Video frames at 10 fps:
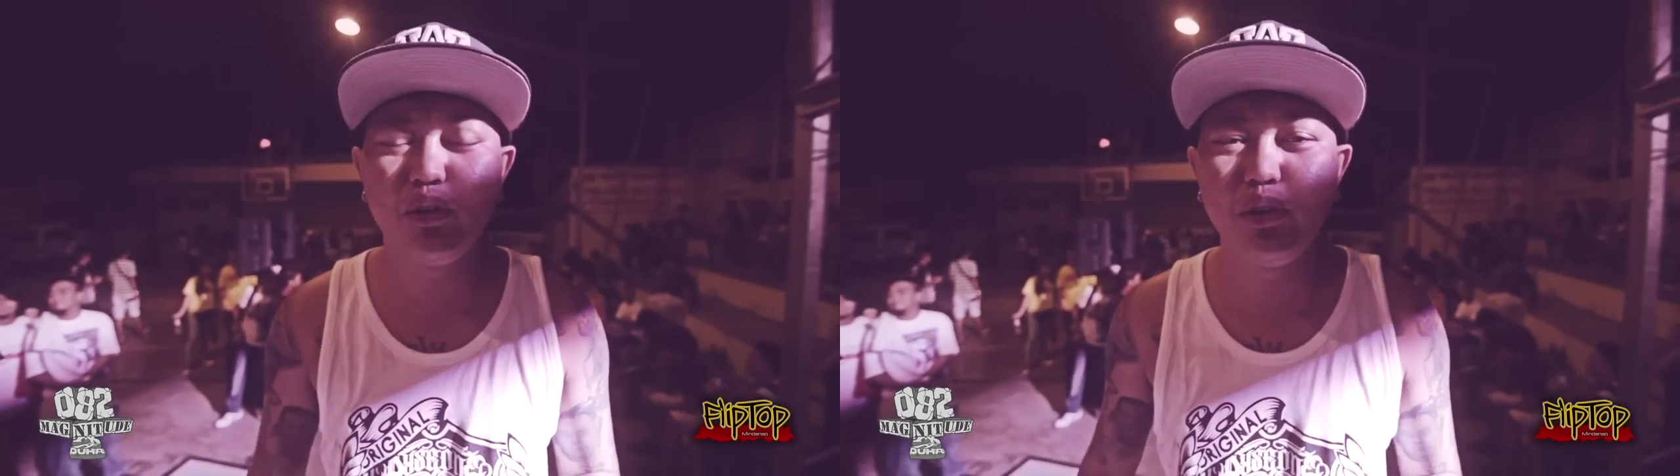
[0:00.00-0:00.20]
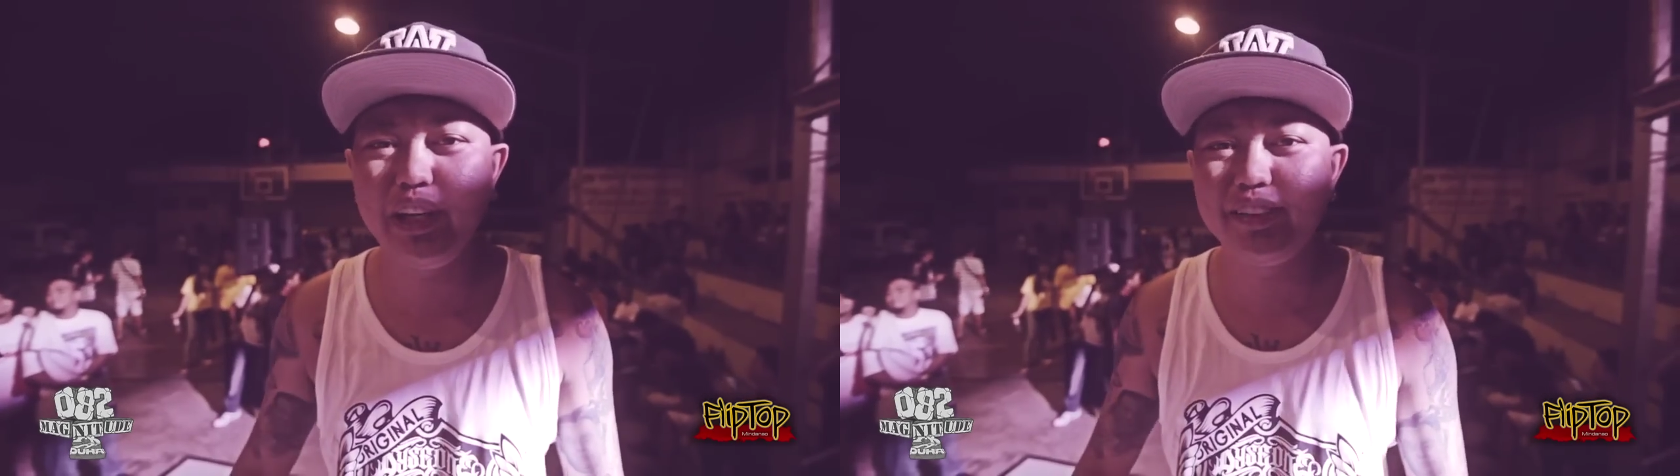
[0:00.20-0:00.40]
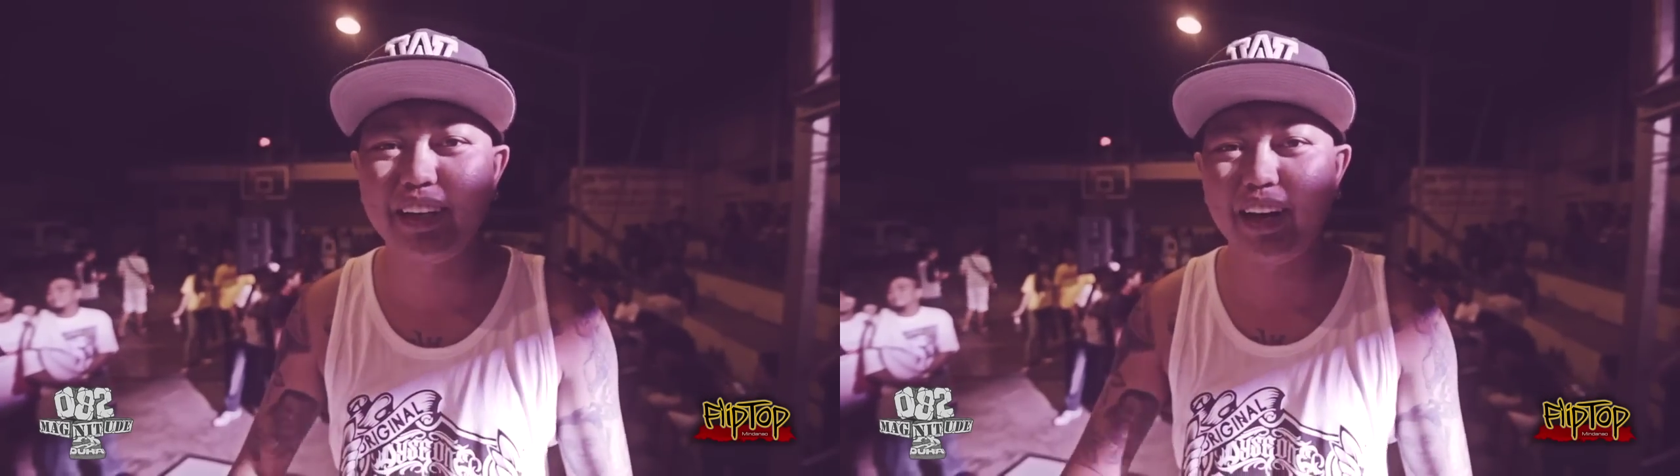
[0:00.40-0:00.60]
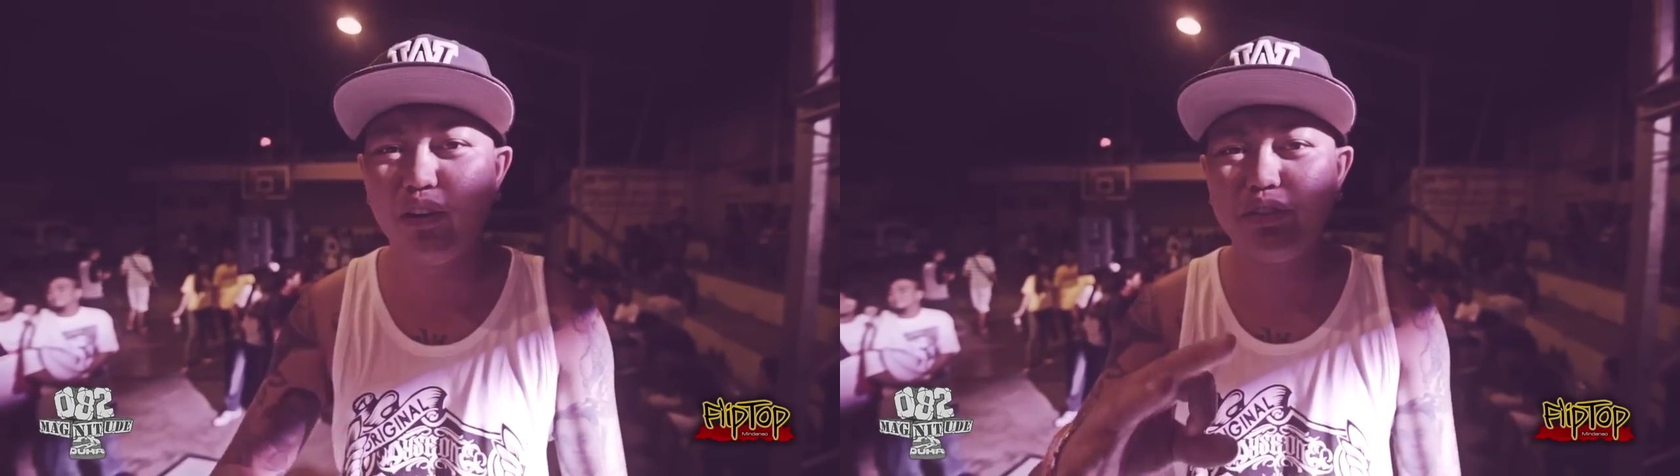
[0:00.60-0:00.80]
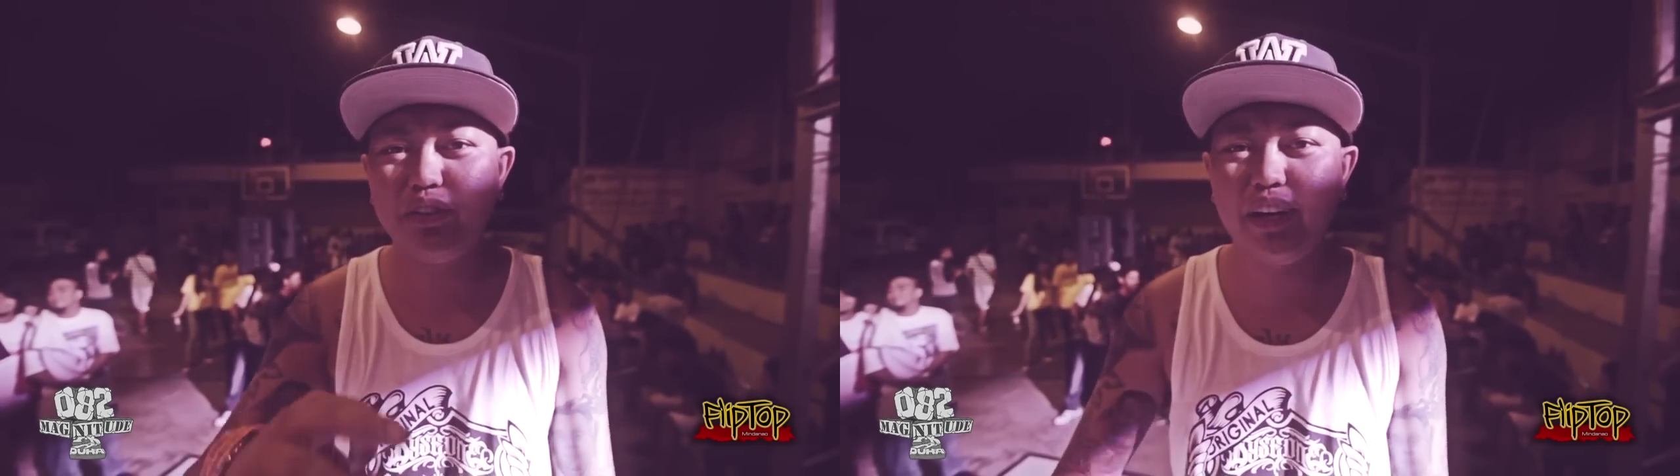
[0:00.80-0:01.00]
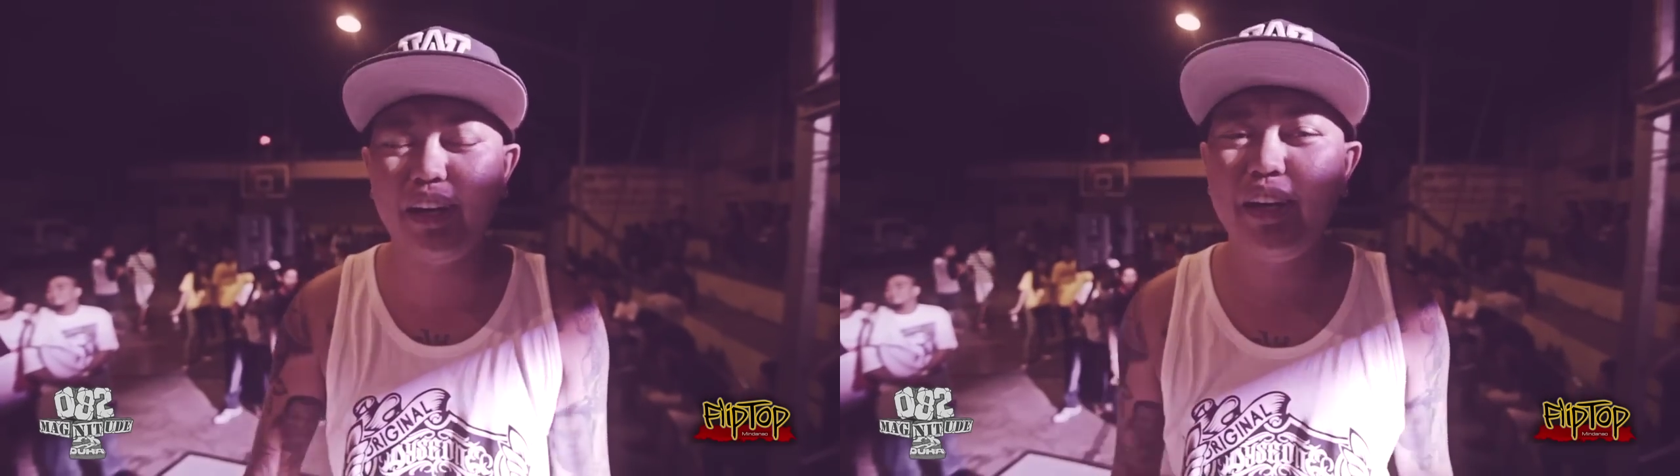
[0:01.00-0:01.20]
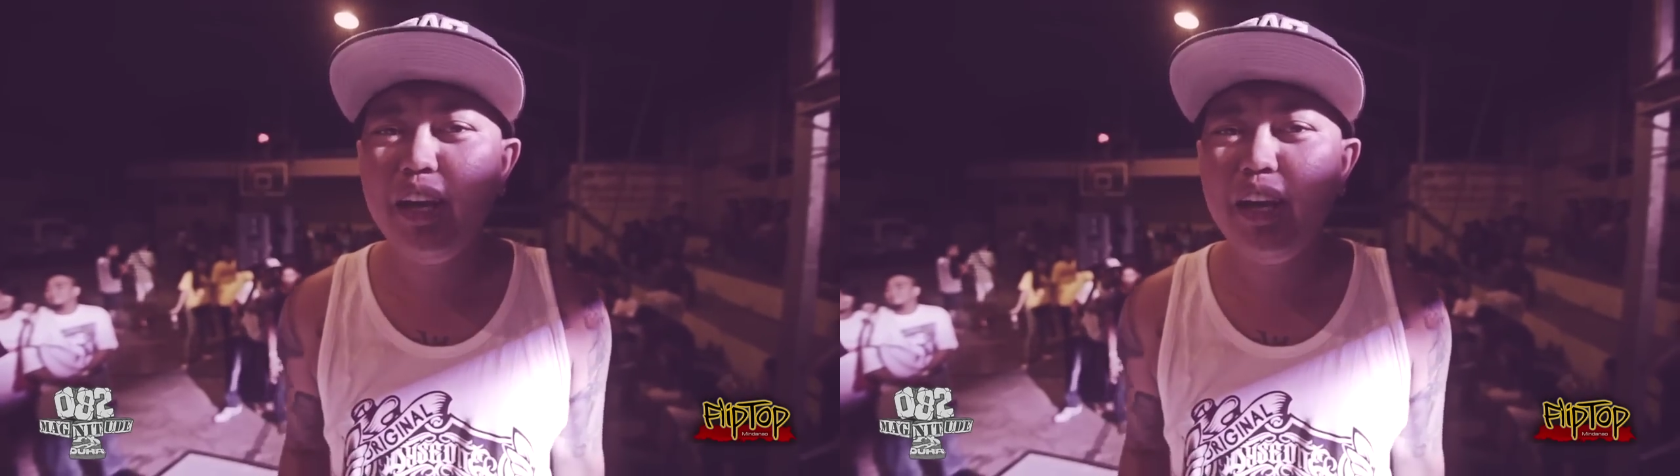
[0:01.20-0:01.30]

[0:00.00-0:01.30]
Cool Kid sa round 3.